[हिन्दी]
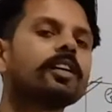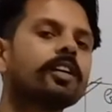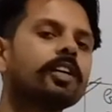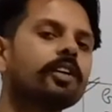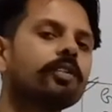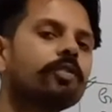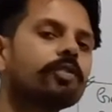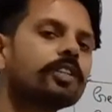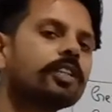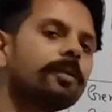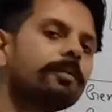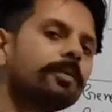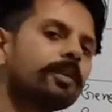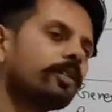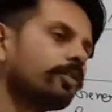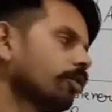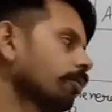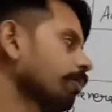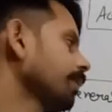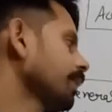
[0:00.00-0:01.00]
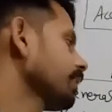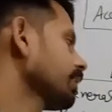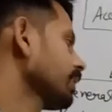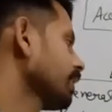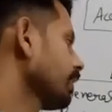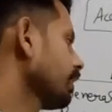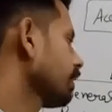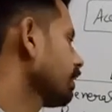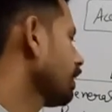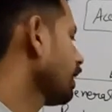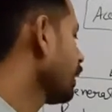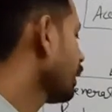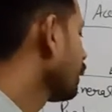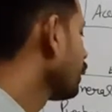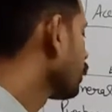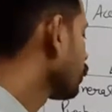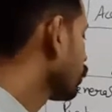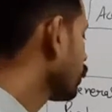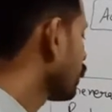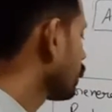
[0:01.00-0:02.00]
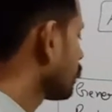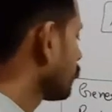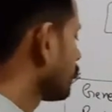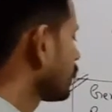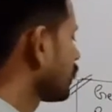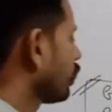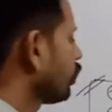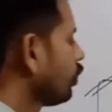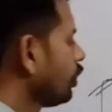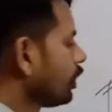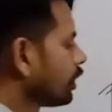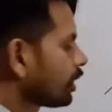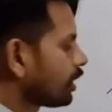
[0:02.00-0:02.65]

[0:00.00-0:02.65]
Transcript: इनको तब इनको पेश किया जाता है तो ये समझ लो